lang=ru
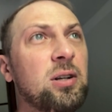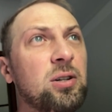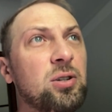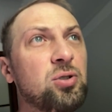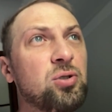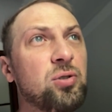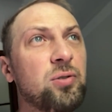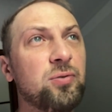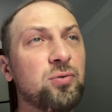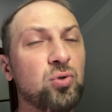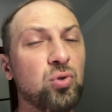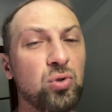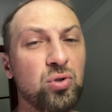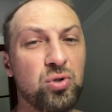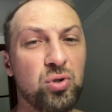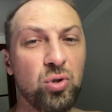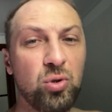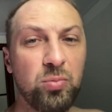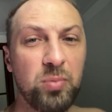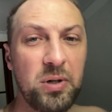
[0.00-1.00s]
Что я в
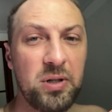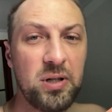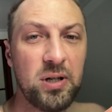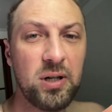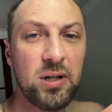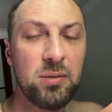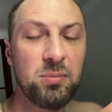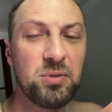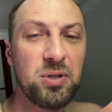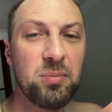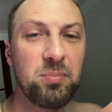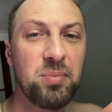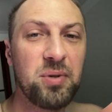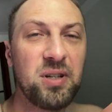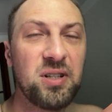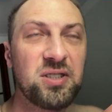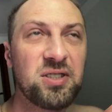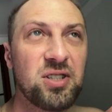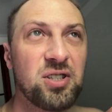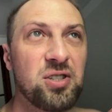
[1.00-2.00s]
Турцию поехал, мне
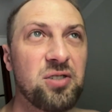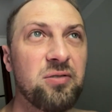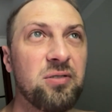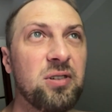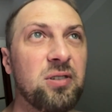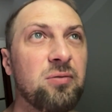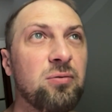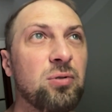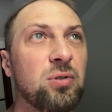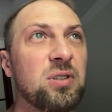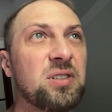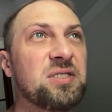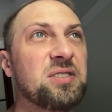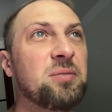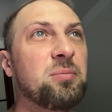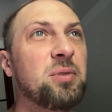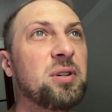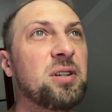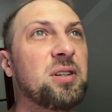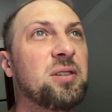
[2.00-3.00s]
пересаживали волосы,
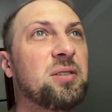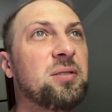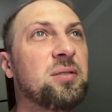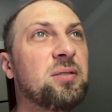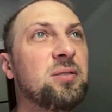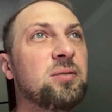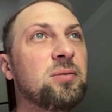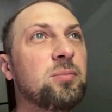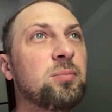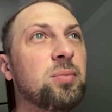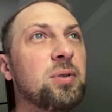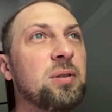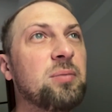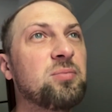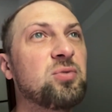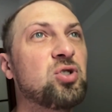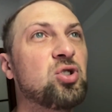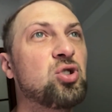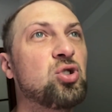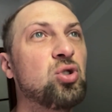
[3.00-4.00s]
прикинь. Прям
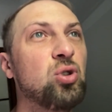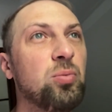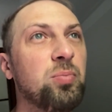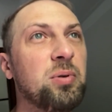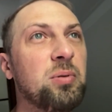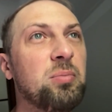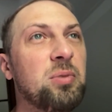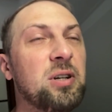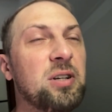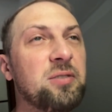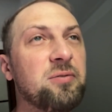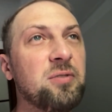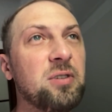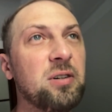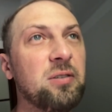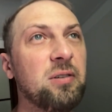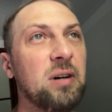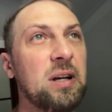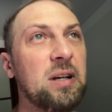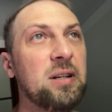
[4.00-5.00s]
с жопы, блядь,
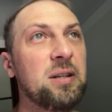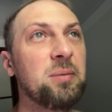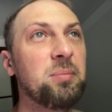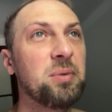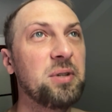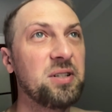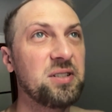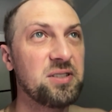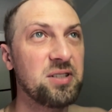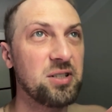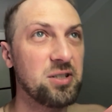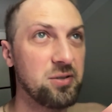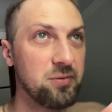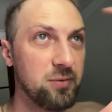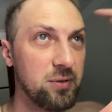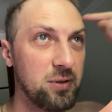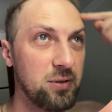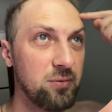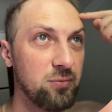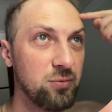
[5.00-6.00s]
вырывали и
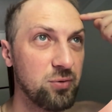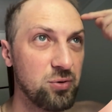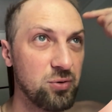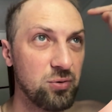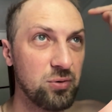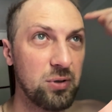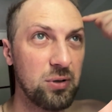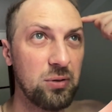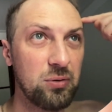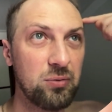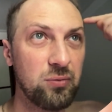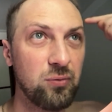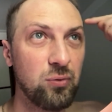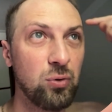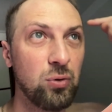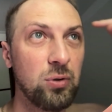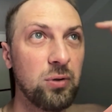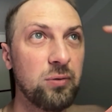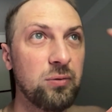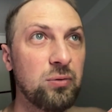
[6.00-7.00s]
пересаживали вот сюда вот, в
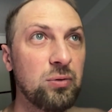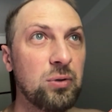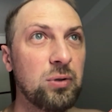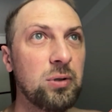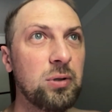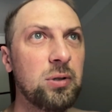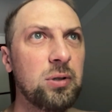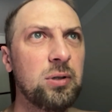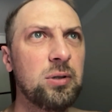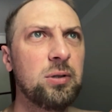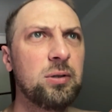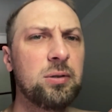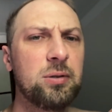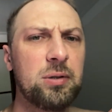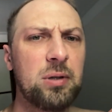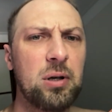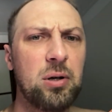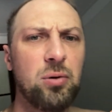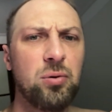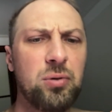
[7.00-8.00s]
голову.
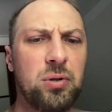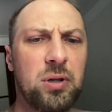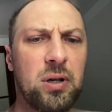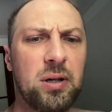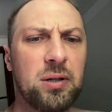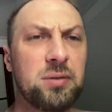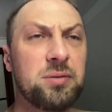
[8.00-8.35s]
Нахуя,